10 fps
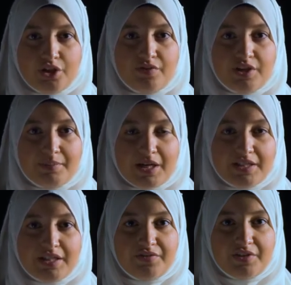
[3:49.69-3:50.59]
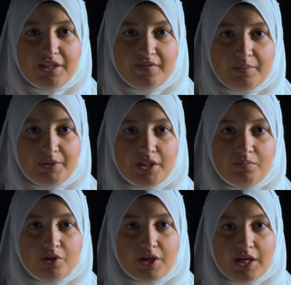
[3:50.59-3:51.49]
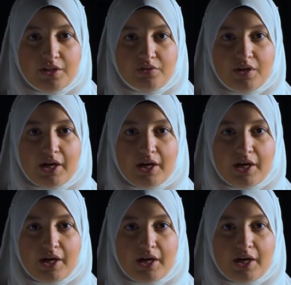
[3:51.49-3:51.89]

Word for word: dove rimase definitivamente bloccato